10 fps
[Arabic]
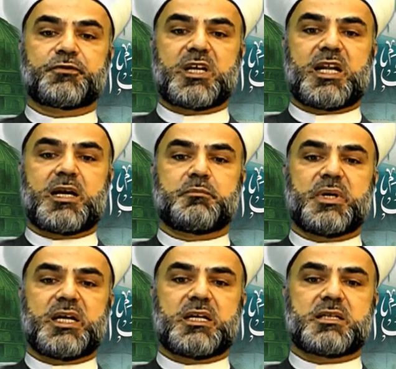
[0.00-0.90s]

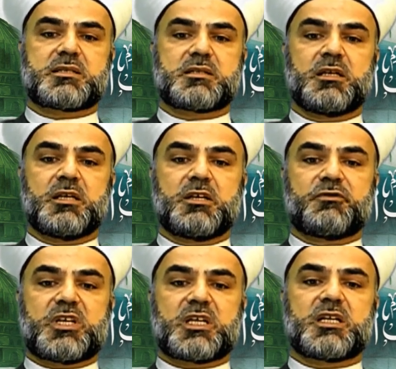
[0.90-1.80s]
العباس
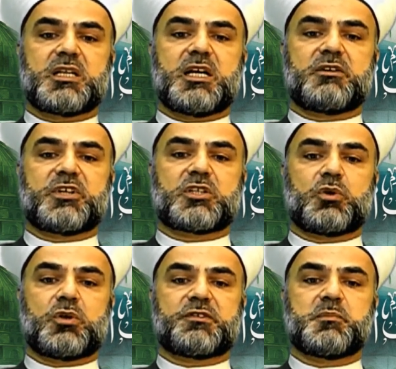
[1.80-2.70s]
في خلافة
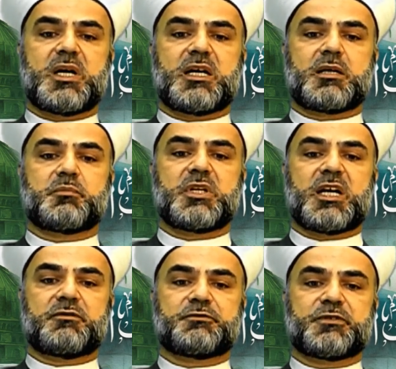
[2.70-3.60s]
عثمان بن
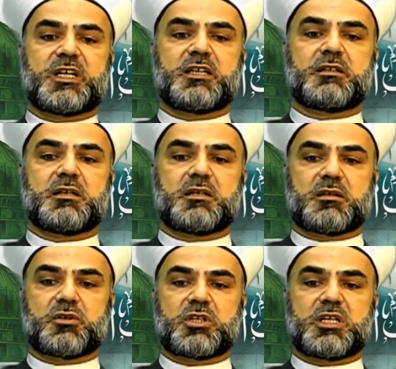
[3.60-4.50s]
عفان
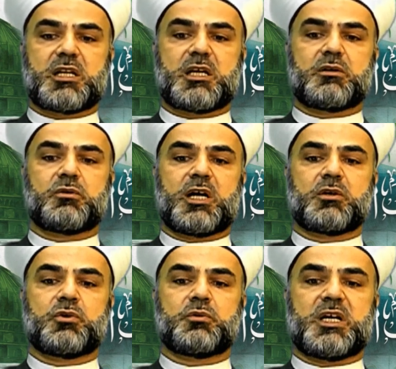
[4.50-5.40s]
رضي الله
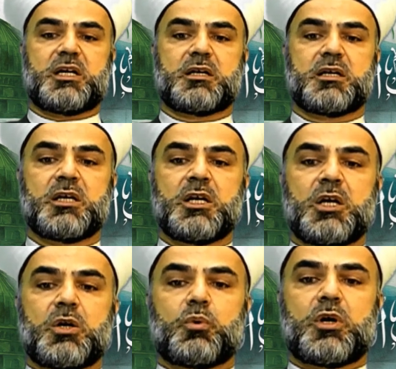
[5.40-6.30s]
عنهما
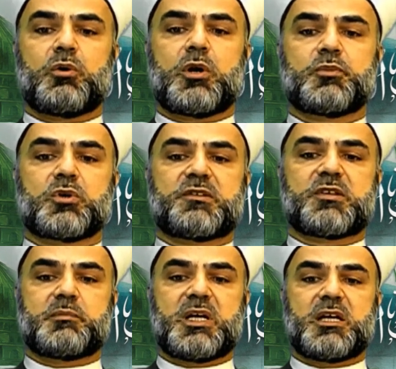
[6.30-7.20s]
وهو ابن
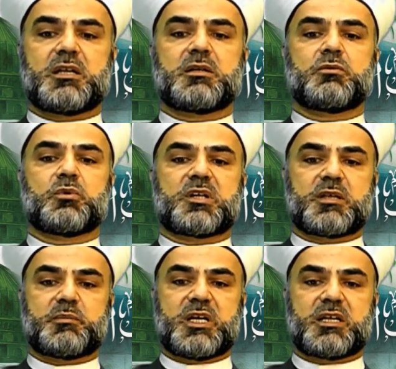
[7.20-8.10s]
ثمان
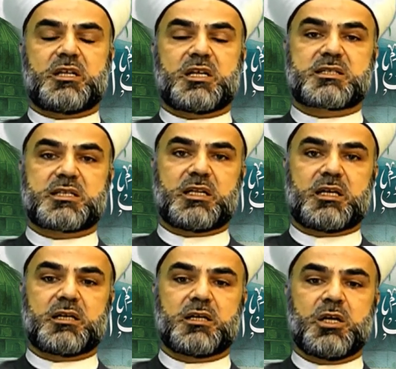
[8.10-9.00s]
وثمانين سنة
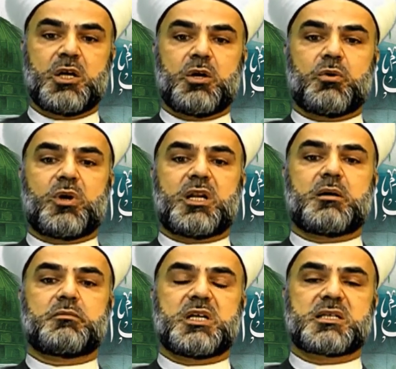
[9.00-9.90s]

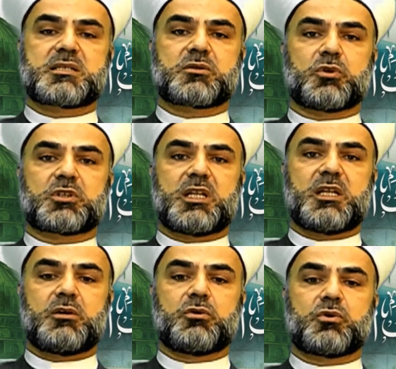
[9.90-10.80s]
ولم يسقط
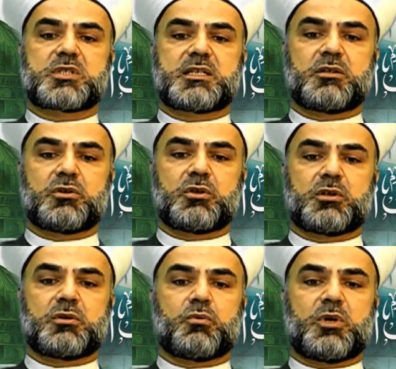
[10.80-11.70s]
له سن
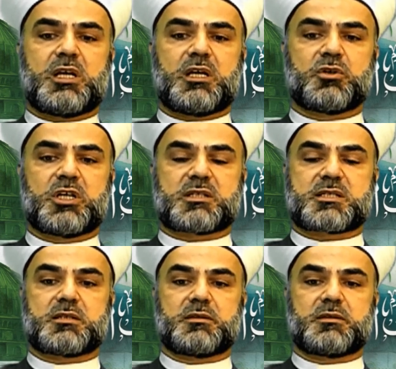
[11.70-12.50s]
ولا ضرس